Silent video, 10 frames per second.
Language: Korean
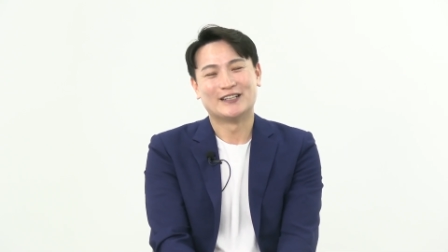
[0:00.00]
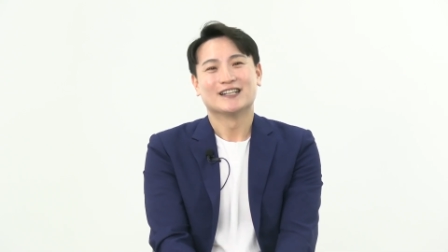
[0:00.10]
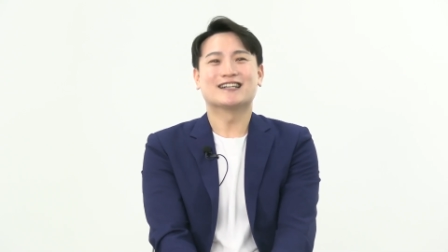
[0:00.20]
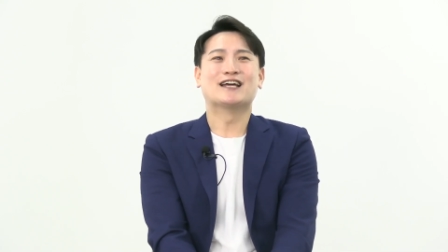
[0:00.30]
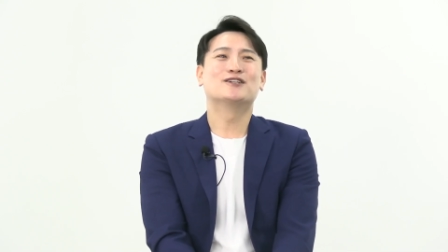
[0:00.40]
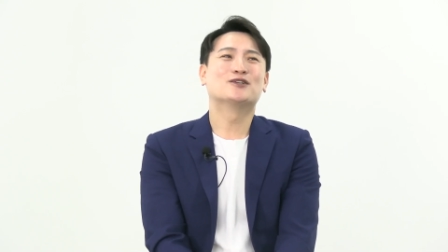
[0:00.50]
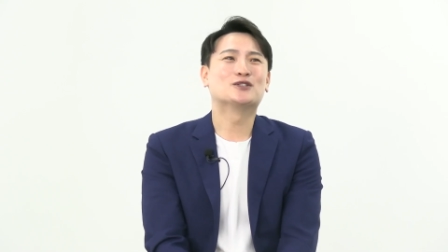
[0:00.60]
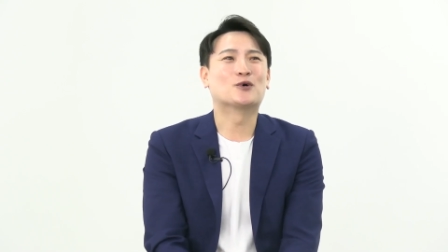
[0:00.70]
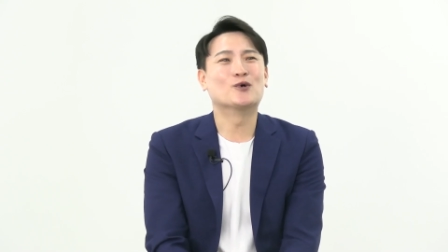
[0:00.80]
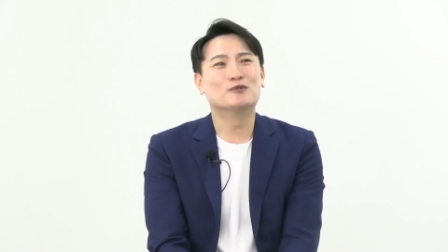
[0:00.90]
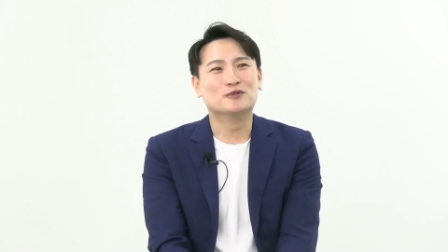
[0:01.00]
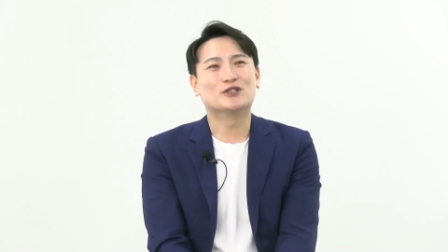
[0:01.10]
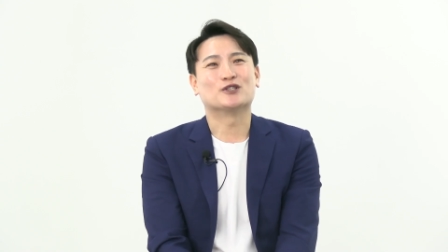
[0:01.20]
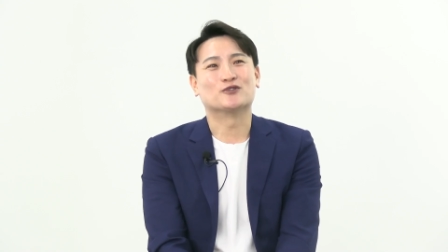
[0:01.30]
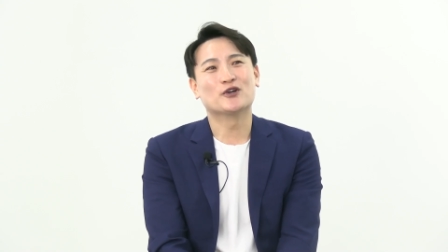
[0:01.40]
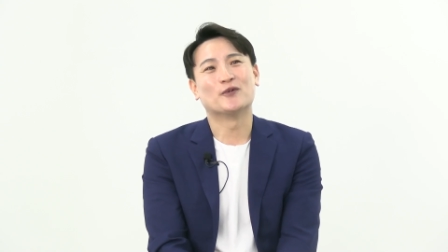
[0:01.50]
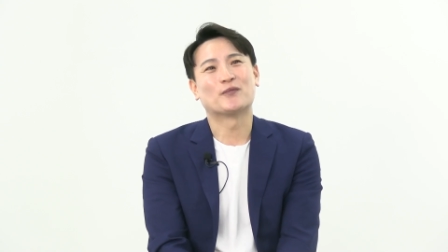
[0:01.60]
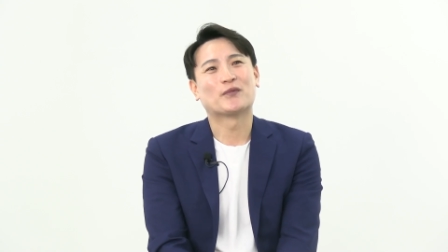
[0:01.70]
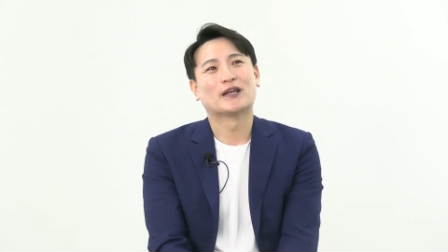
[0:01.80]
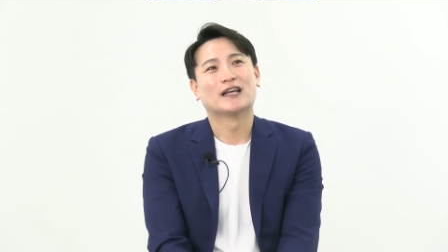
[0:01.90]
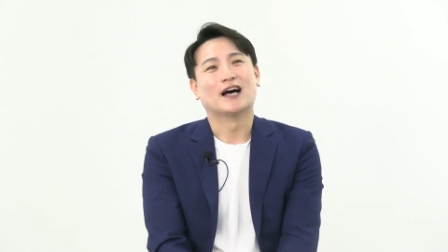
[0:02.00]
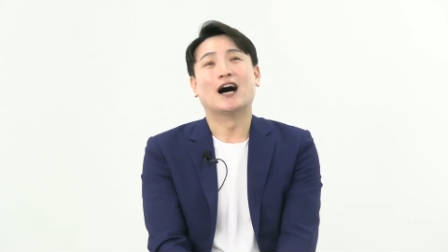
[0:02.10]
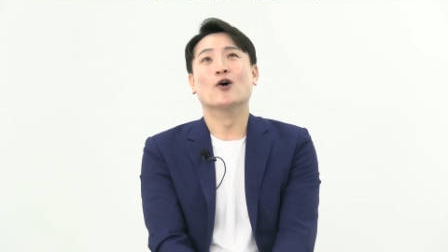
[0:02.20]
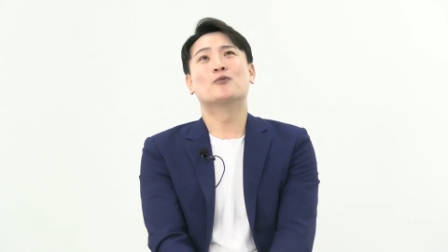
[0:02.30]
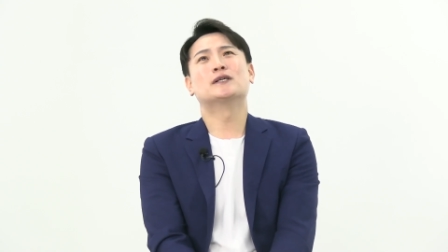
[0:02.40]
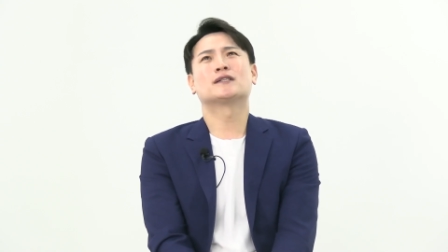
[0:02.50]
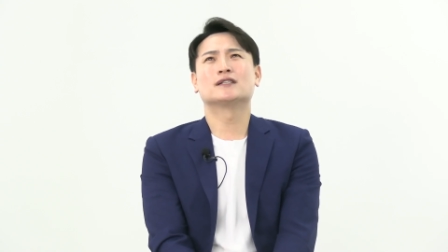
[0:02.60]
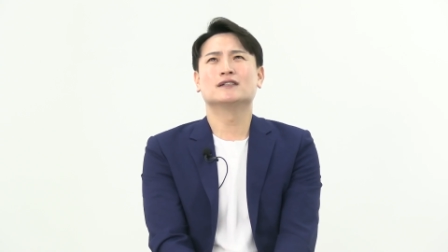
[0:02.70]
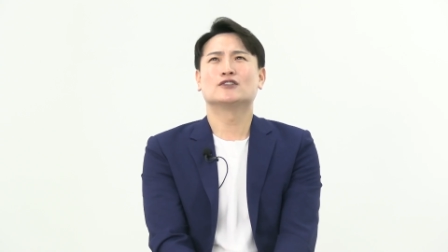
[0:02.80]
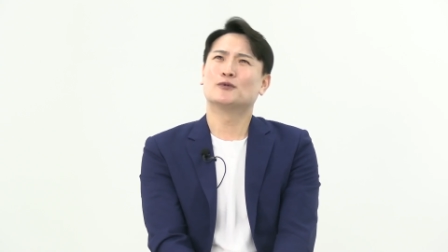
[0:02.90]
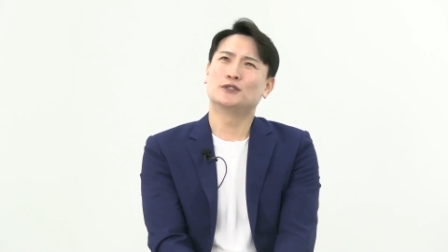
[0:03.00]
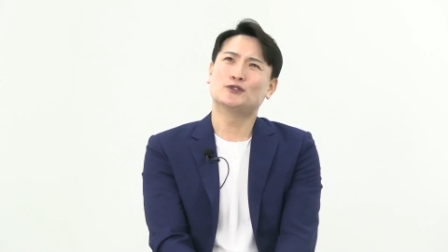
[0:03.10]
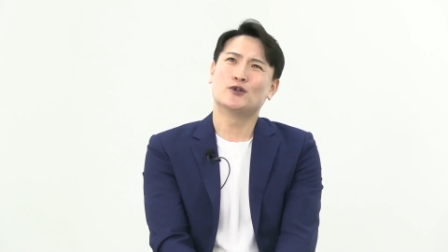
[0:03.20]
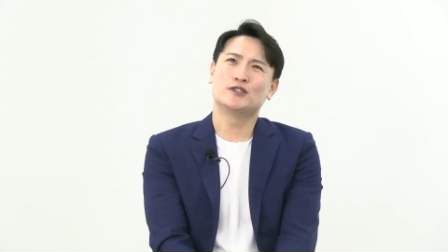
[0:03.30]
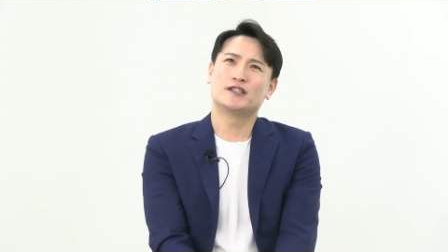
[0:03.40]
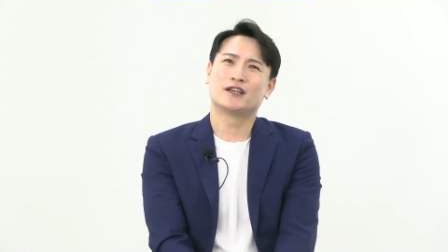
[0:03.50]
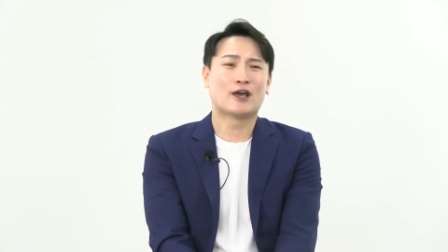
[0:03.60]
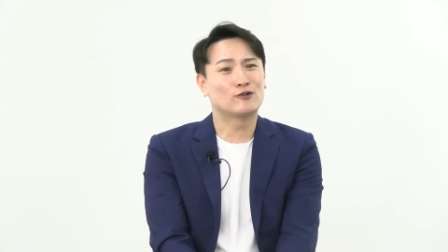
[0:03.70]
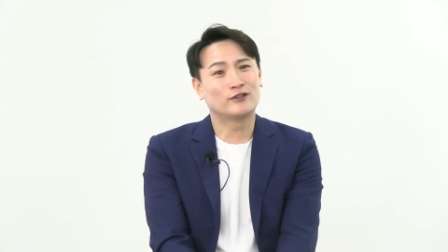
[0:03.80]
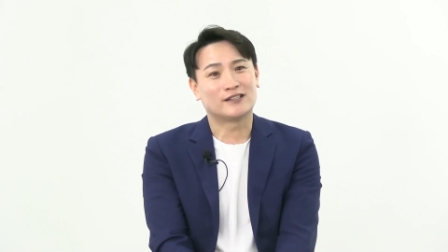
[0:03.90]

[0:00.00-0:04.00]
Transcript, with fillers: 그러니까 예를 들어 이제 그런 부분도 있고요. 아, OBS 떠올리는 언제 개국을